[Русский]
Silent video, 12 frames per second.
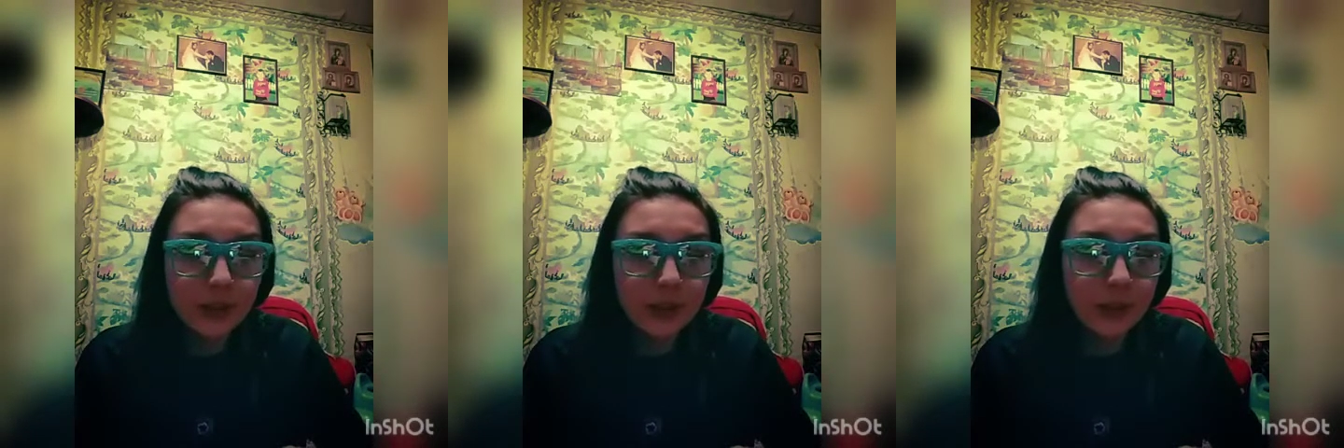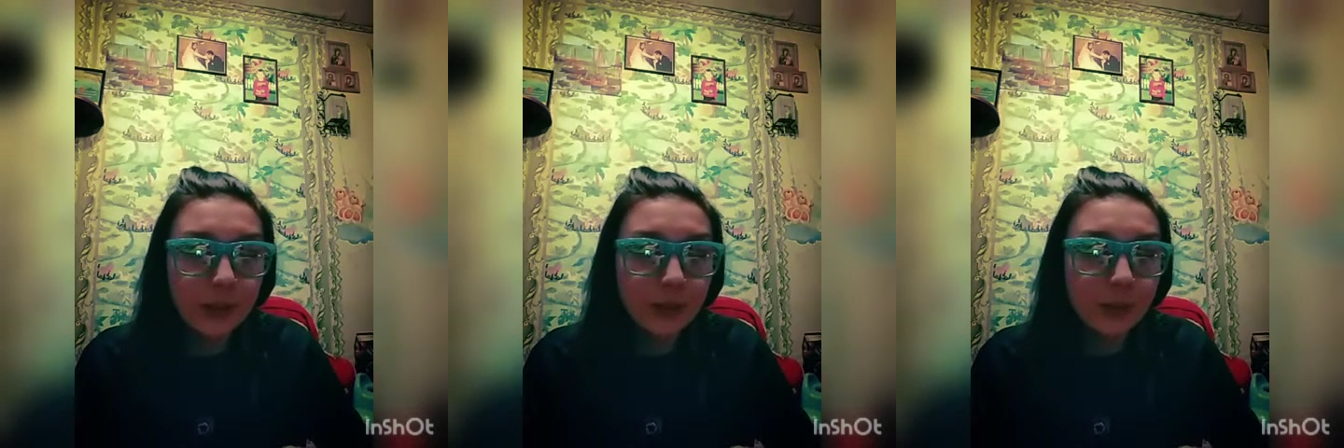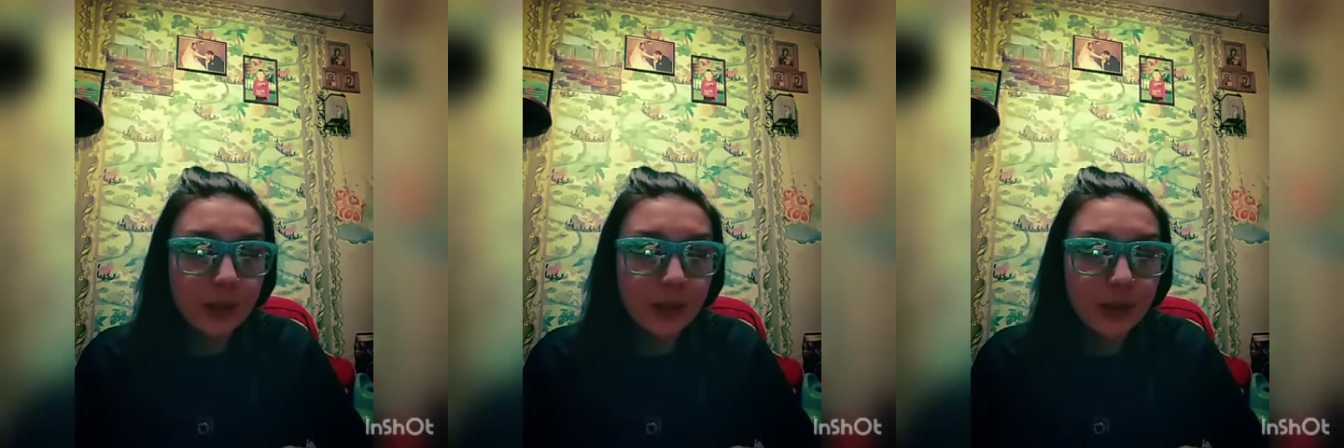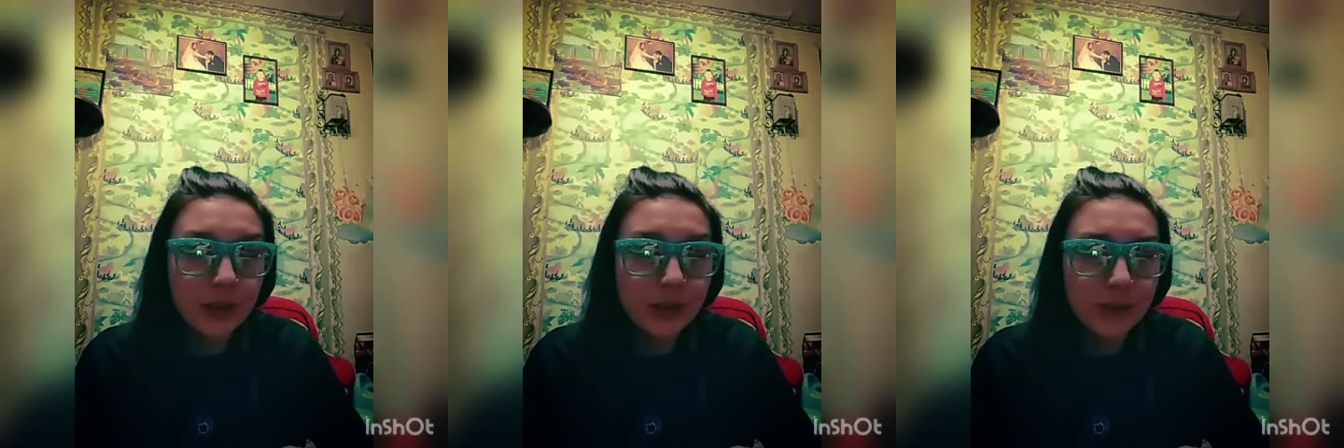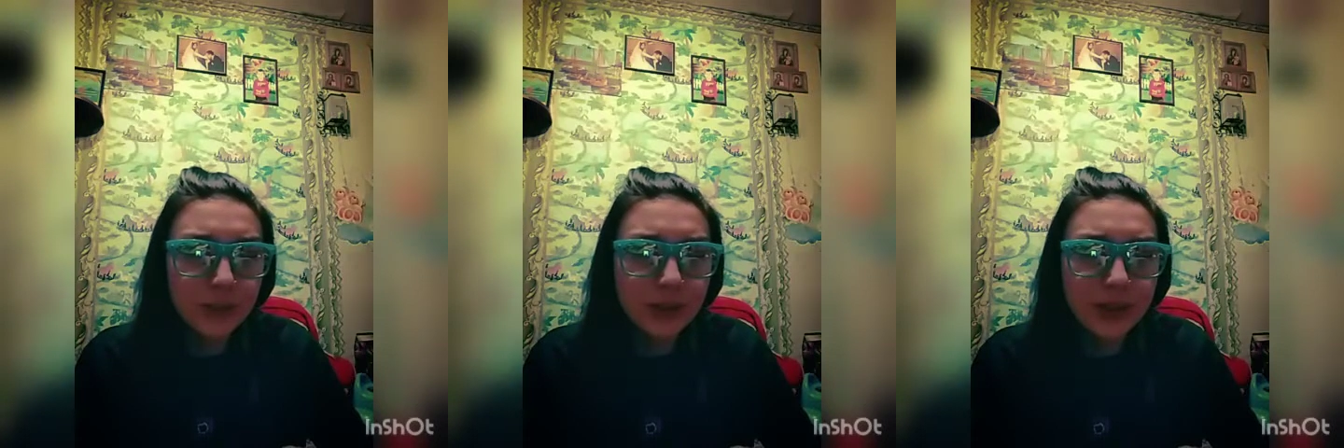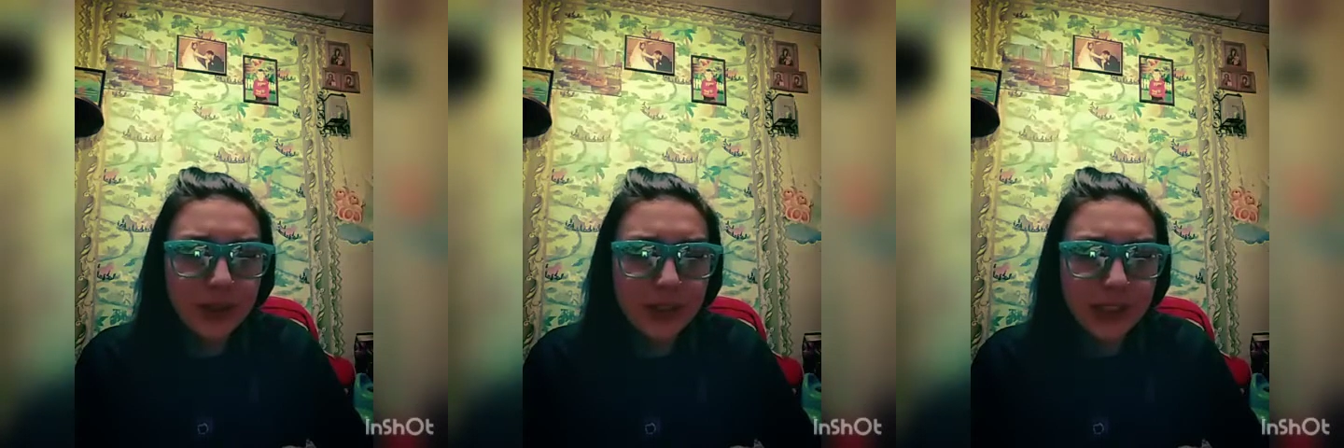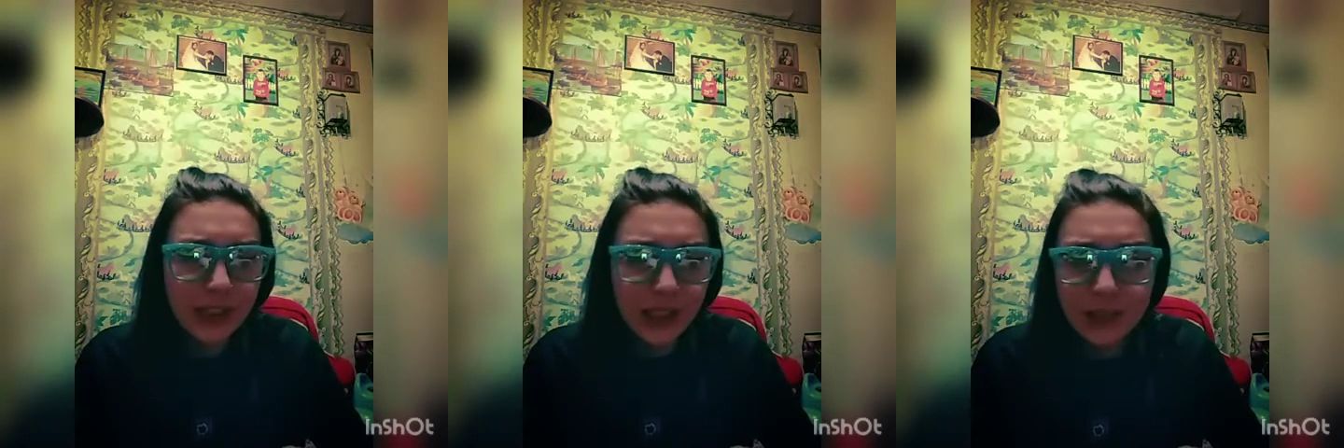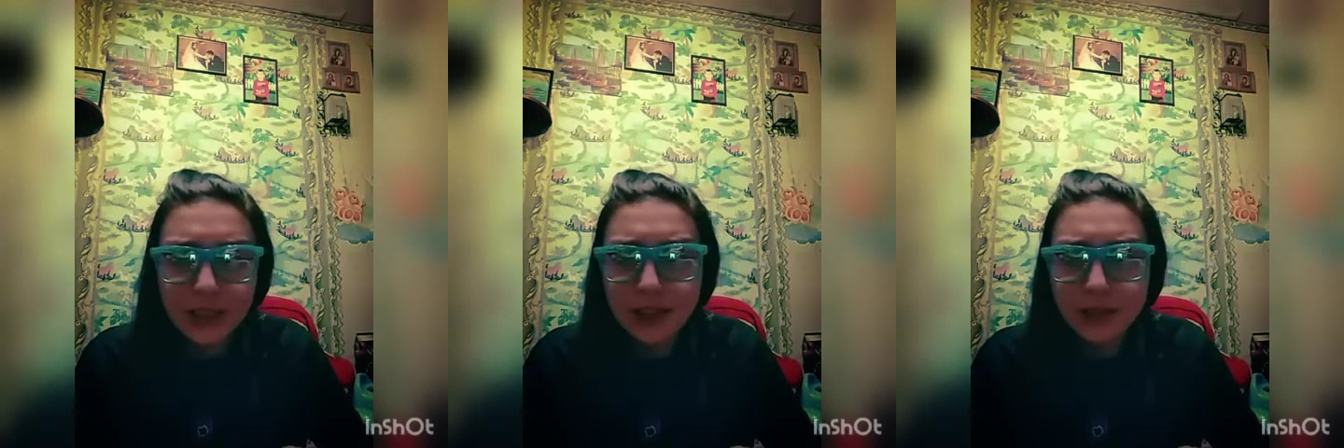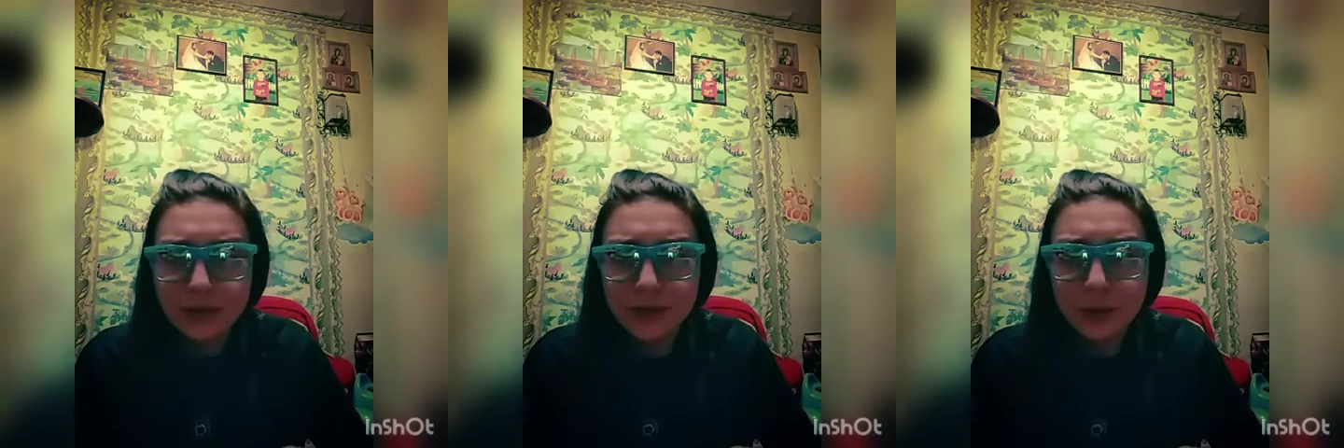И псих, психиатр в